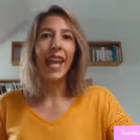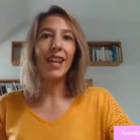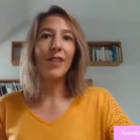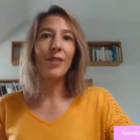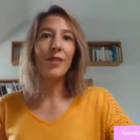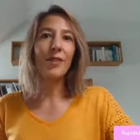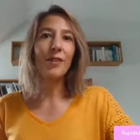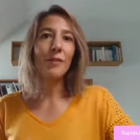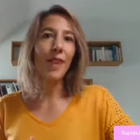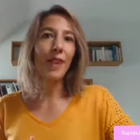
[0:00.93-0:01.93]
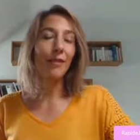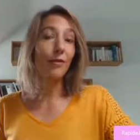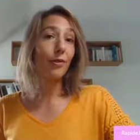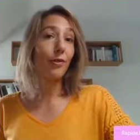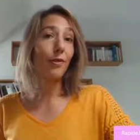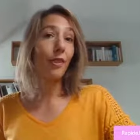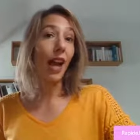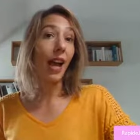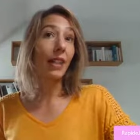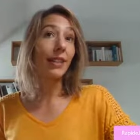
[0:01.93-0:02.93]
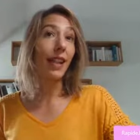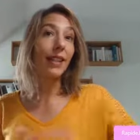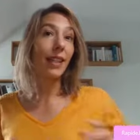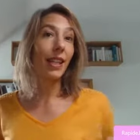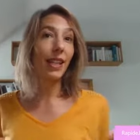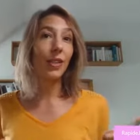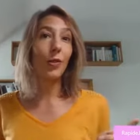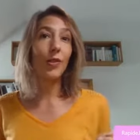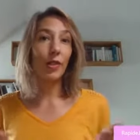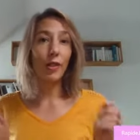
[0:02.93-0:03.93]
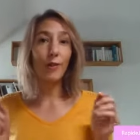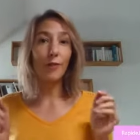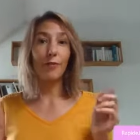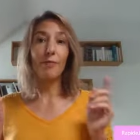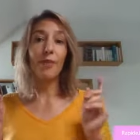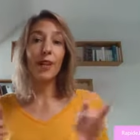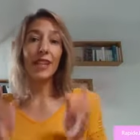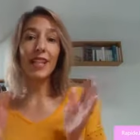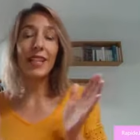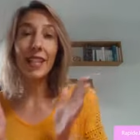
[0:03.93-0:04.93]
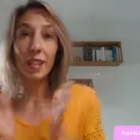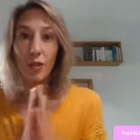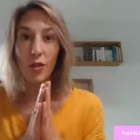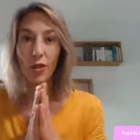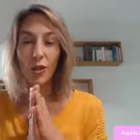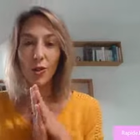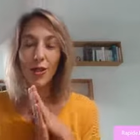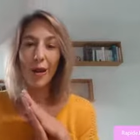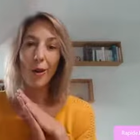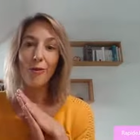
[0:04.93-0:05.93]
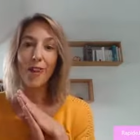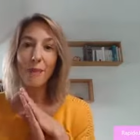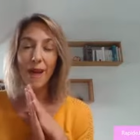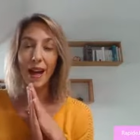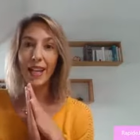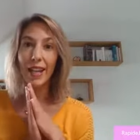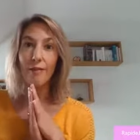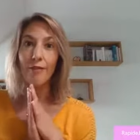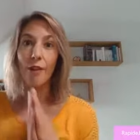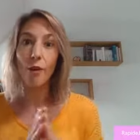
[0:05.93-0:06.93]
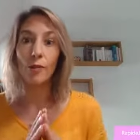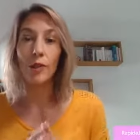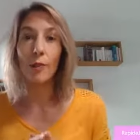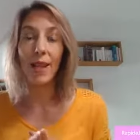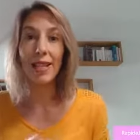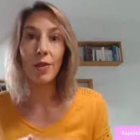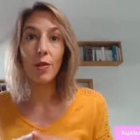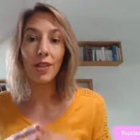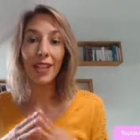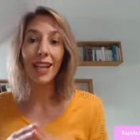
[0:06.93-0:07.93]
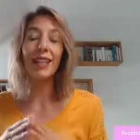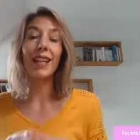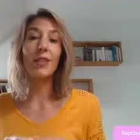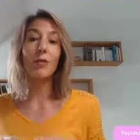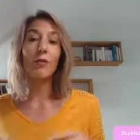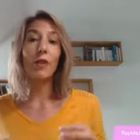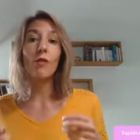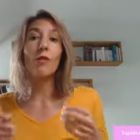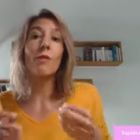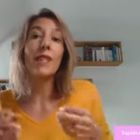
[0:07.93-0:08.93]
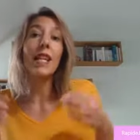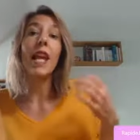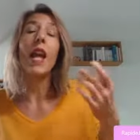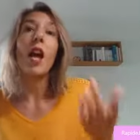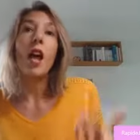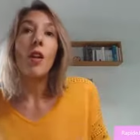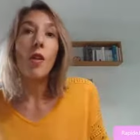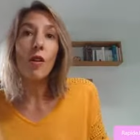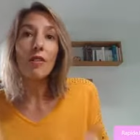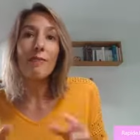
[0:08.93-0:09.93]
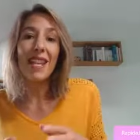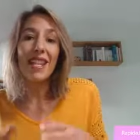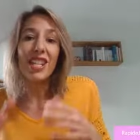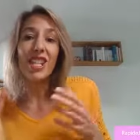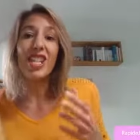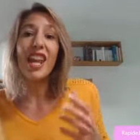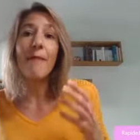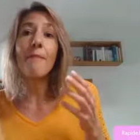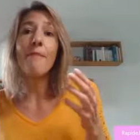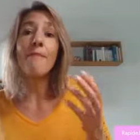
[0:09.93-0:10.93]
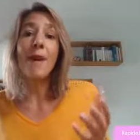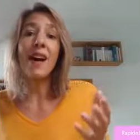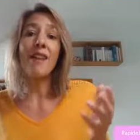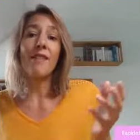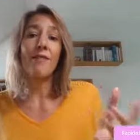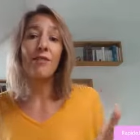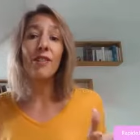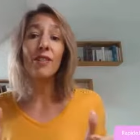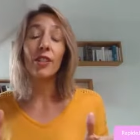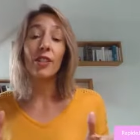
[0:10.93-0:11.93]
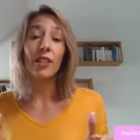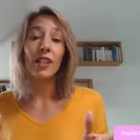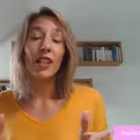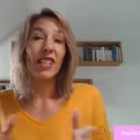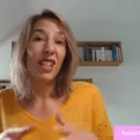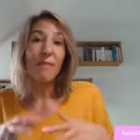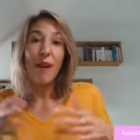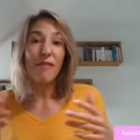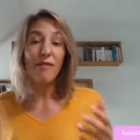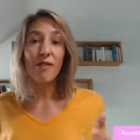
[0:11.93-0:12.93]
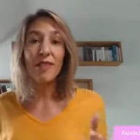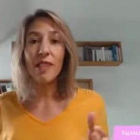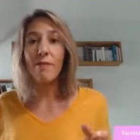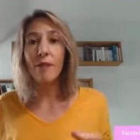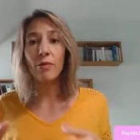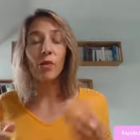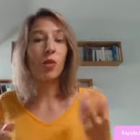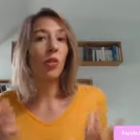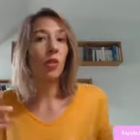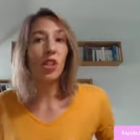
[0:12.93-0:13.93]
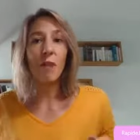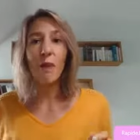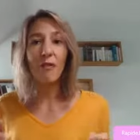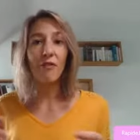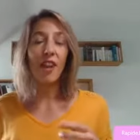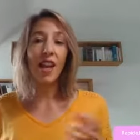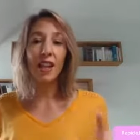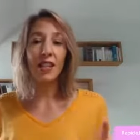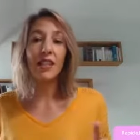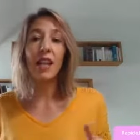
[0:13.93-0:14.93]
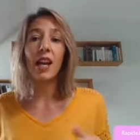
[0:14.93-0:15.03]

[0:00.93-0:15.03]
Hello, bienvenue à ta Daily Dose of Marketing. Aujourd'hui, on va parler vente parce que très très souvent on dit Laurence, mais j'aime pas vendre. J'aime pas vendre, c'est pas mon truc, je sais pas faire, etc.